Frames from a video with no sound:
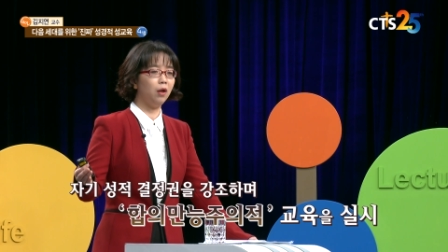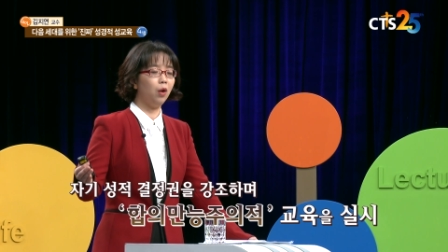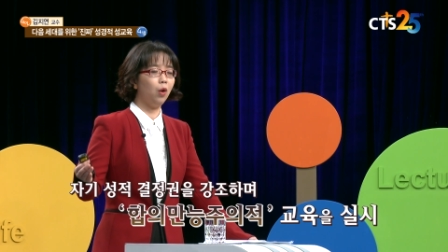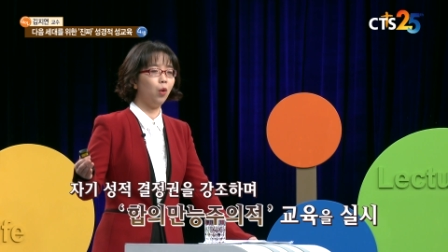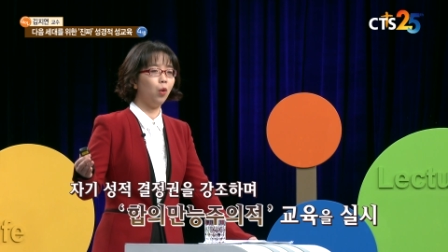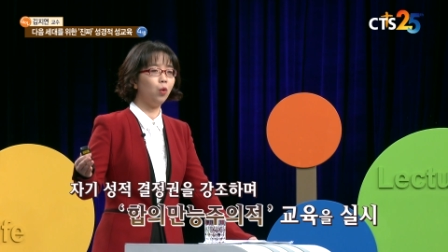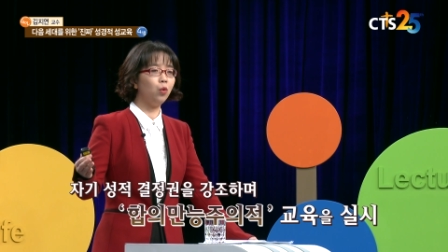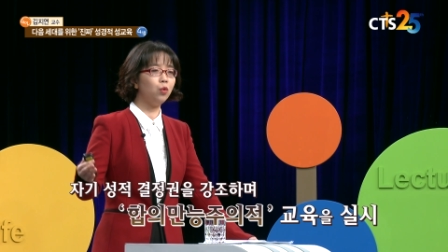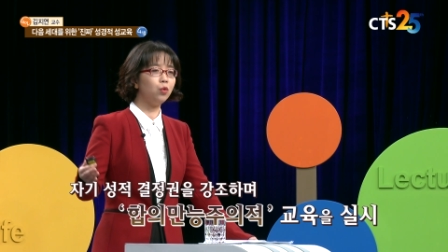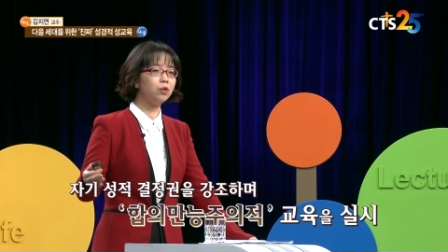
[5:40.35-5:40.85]

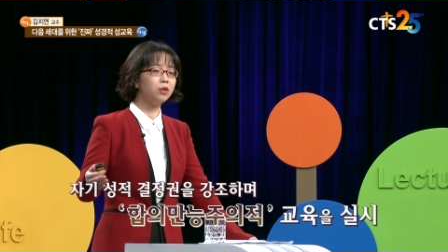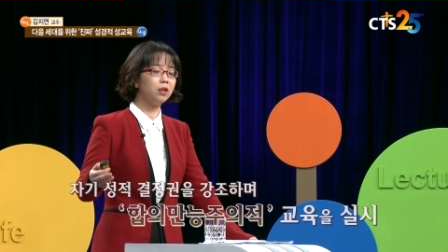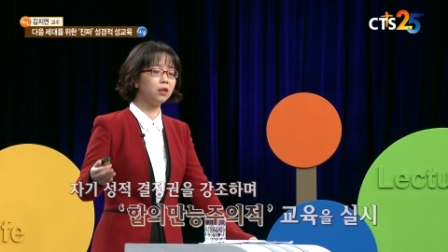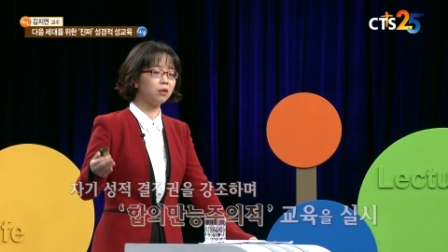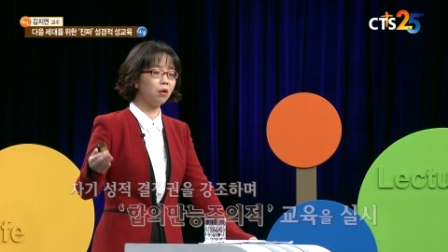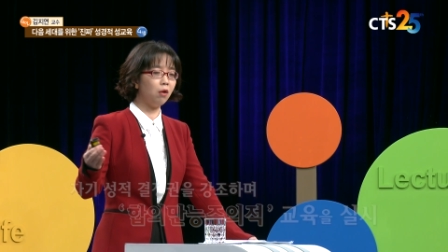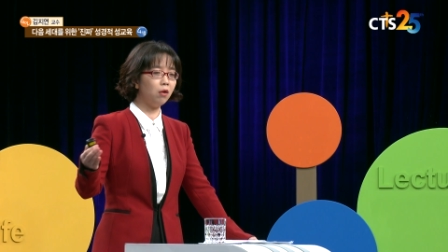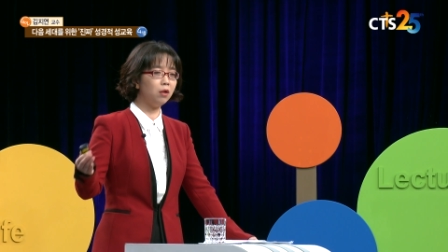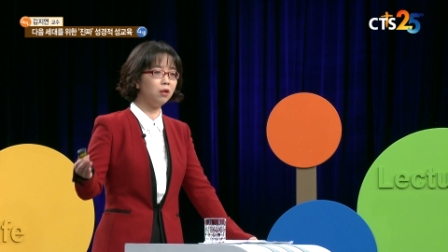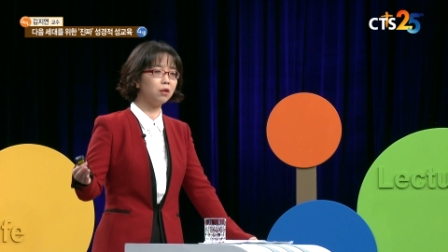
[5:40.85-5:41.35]
오로지
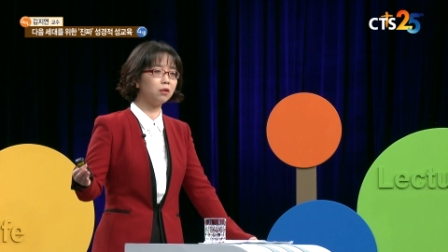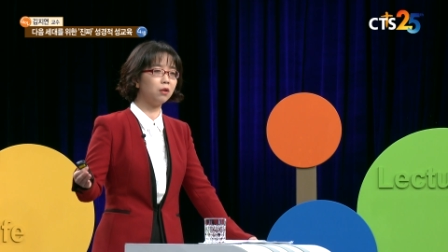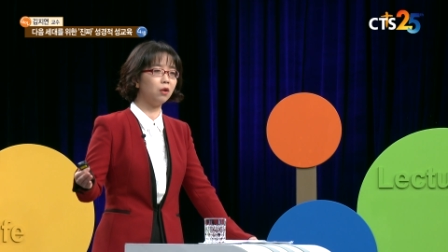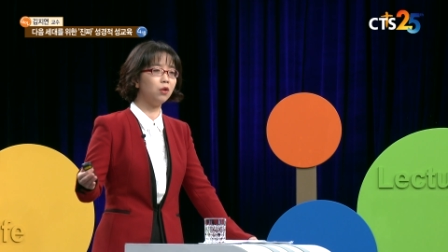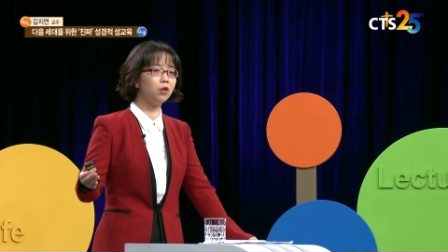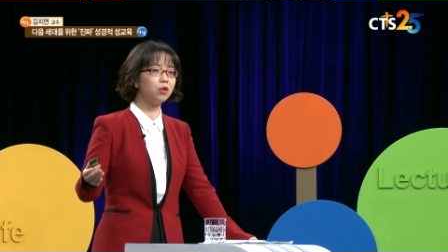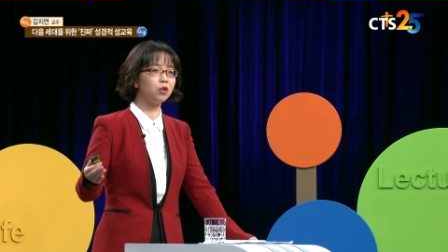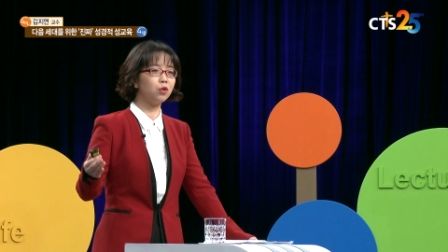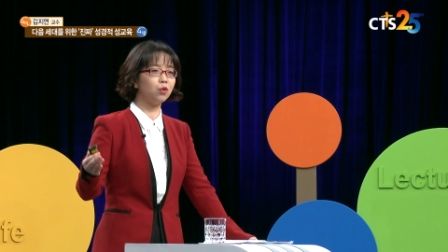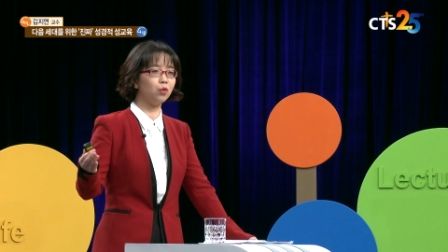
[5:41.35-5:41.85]
성을
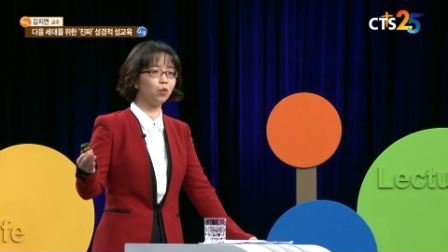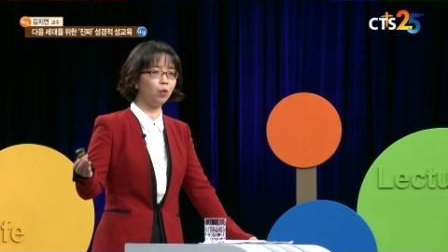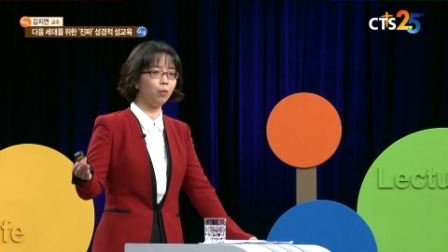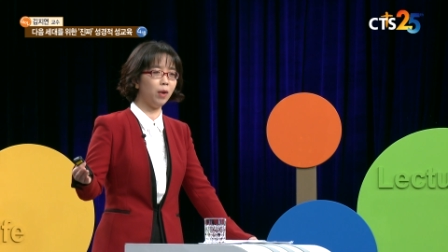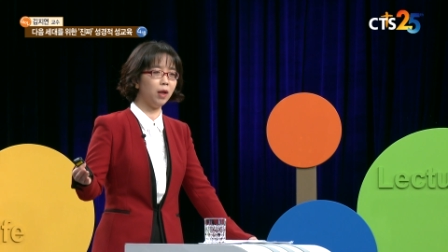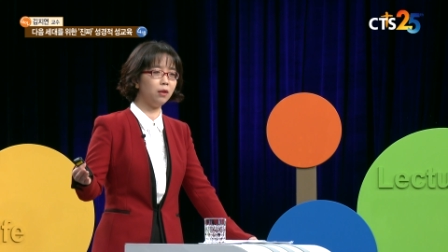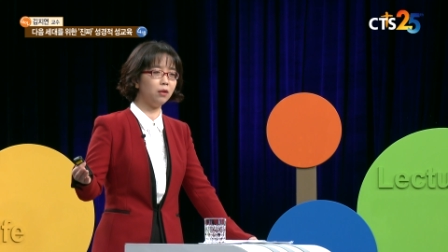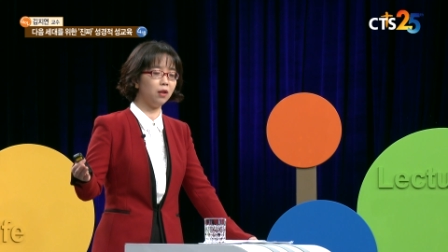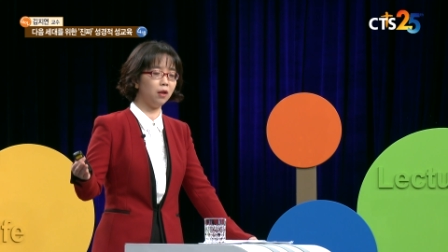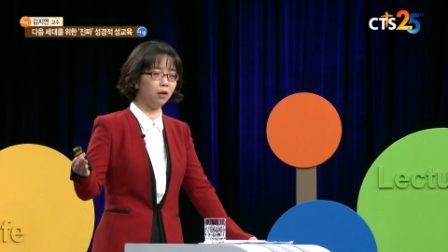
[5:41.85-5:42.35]
그런
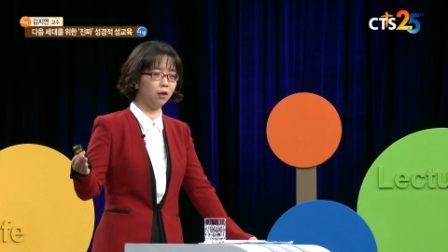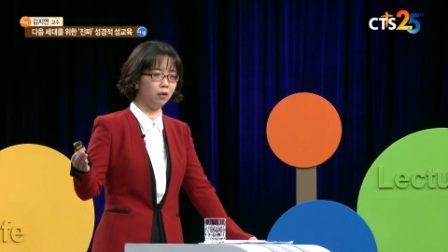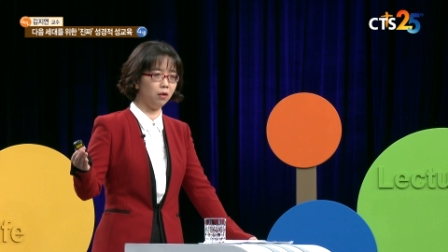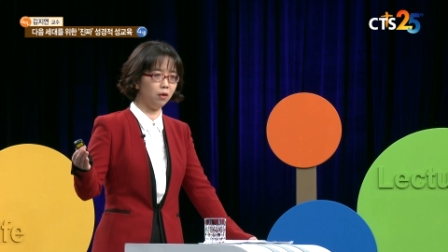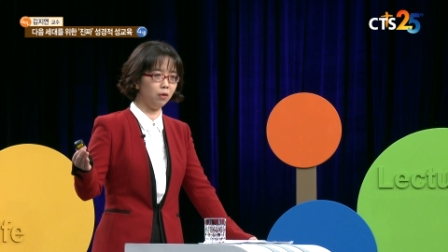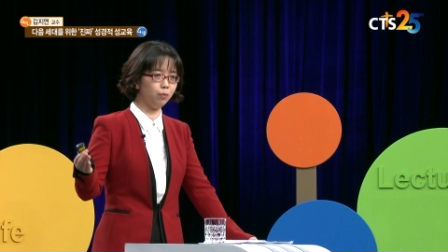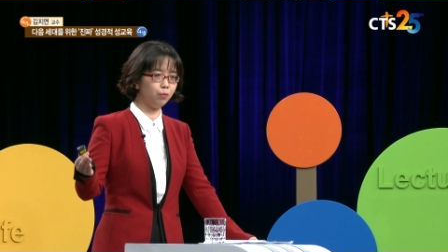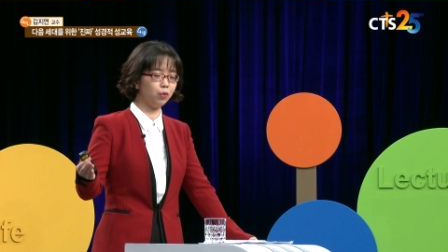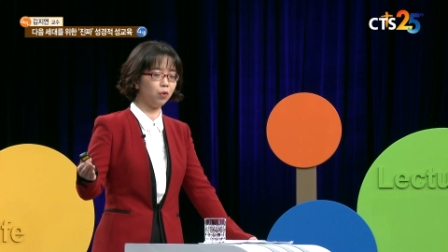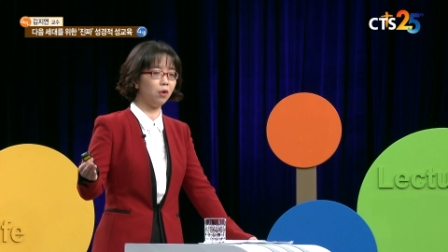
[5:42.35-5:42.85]
식으로만 어,
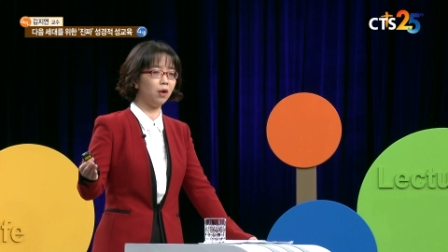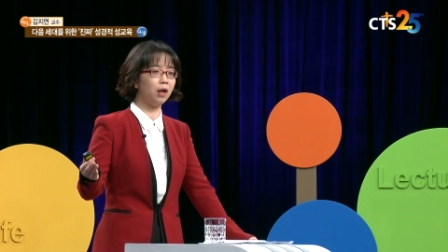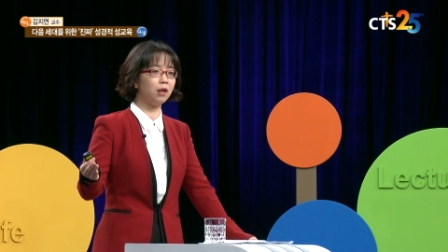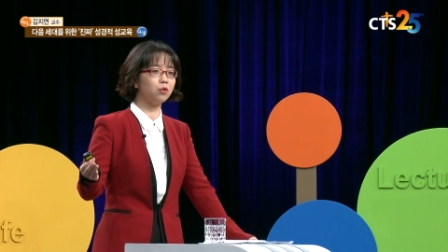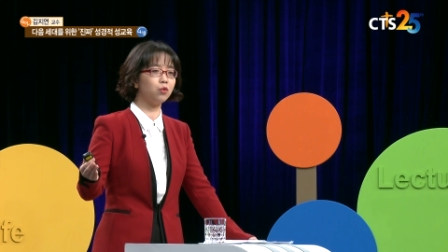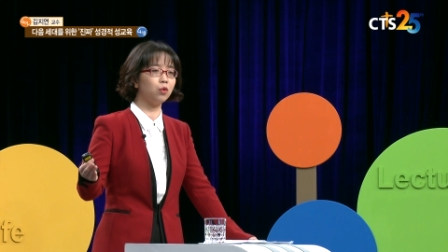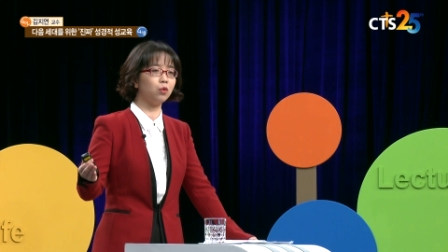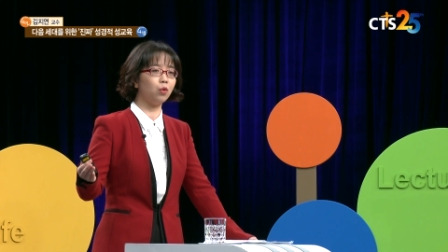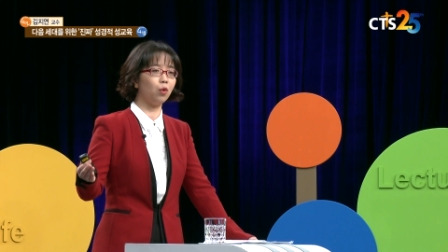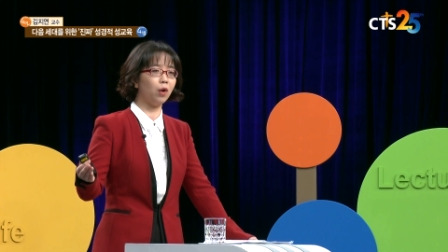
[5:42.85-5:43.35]
풀어갈
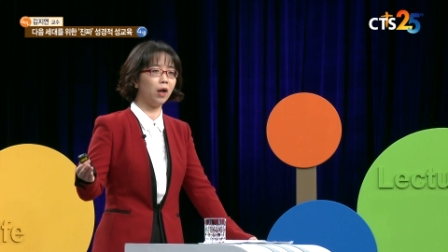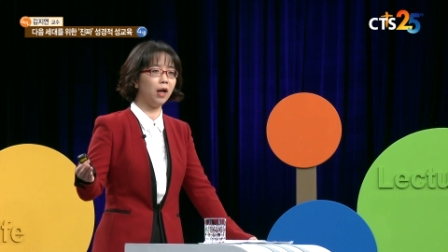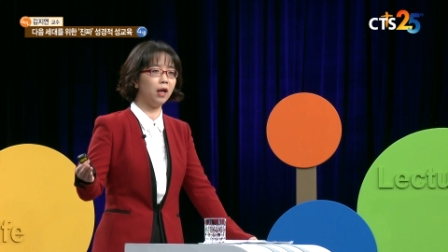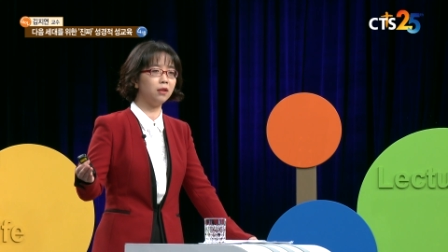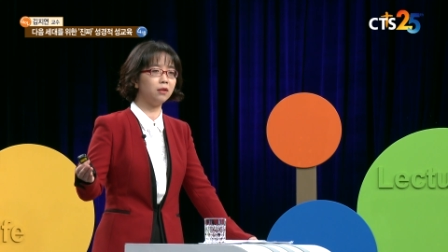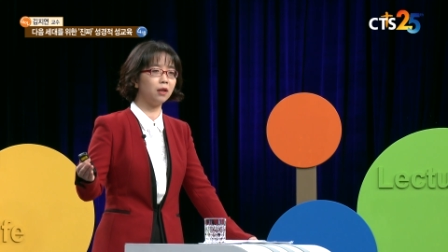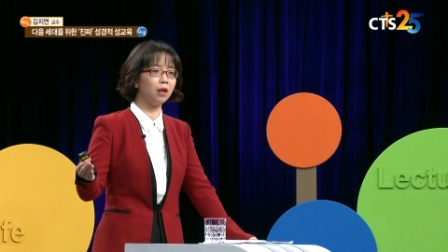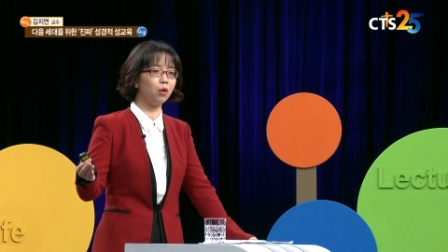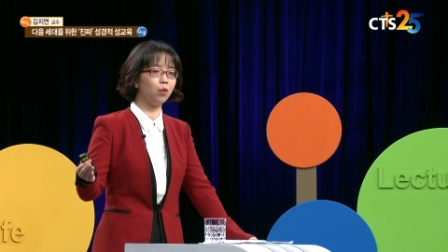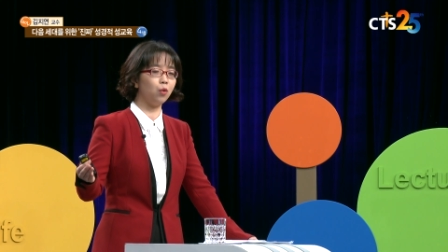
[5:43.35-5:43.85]
수 있도록
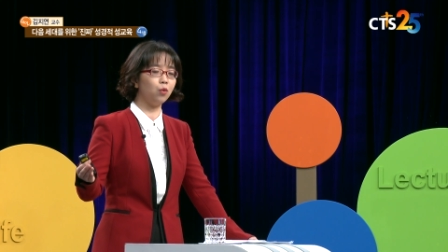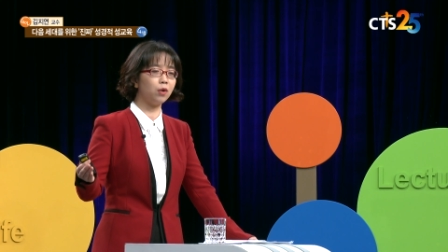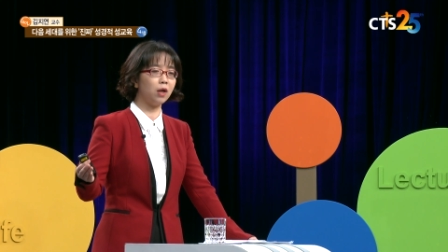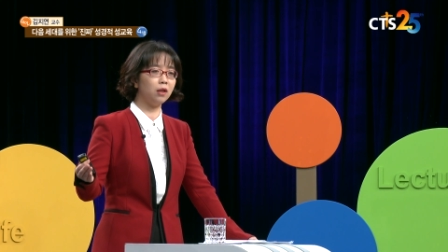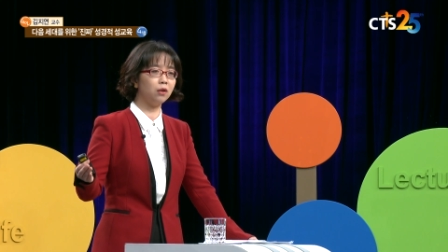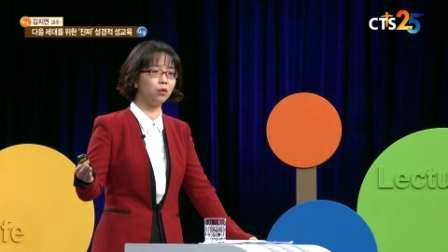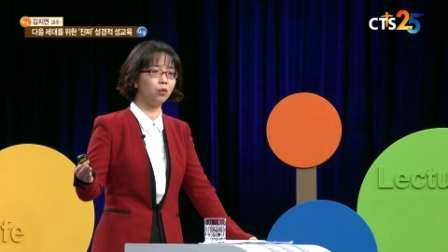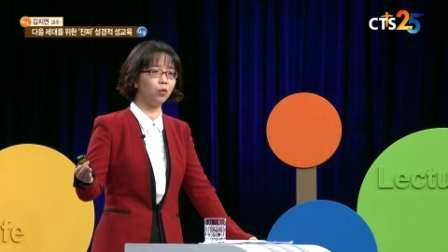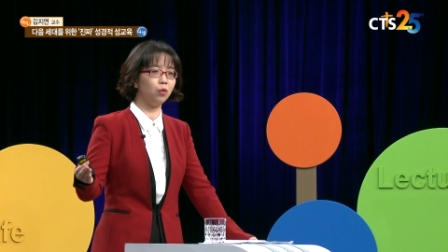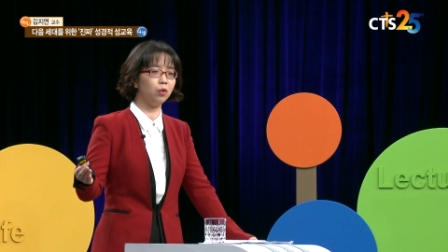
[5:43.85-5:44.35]
아이들에게
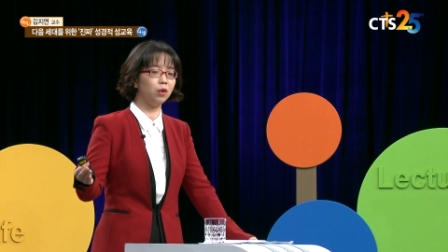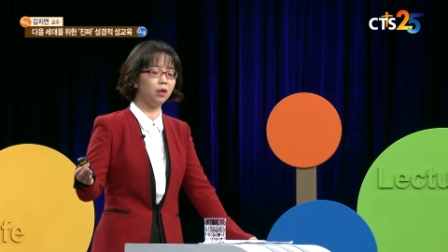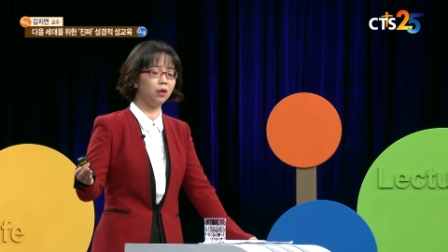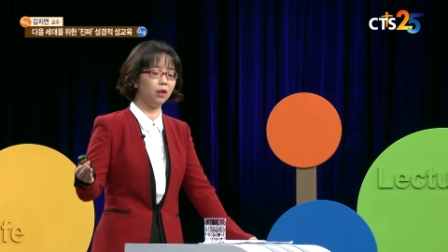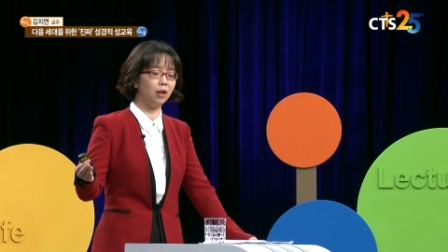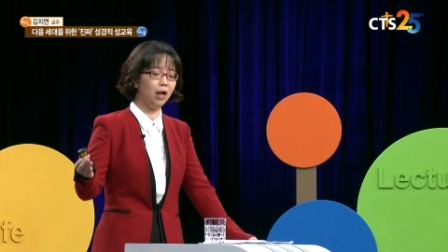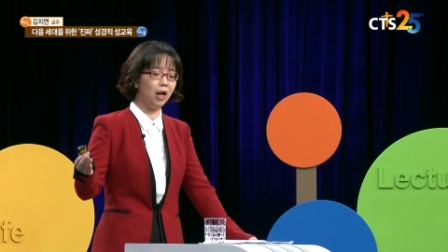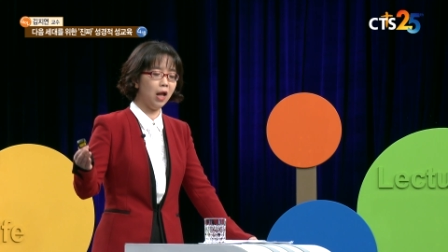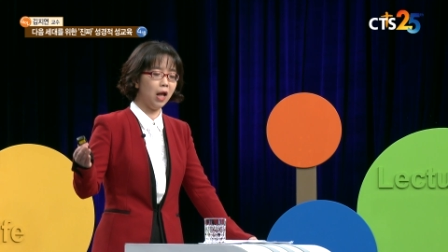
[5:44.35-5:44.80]
교육하는 교육이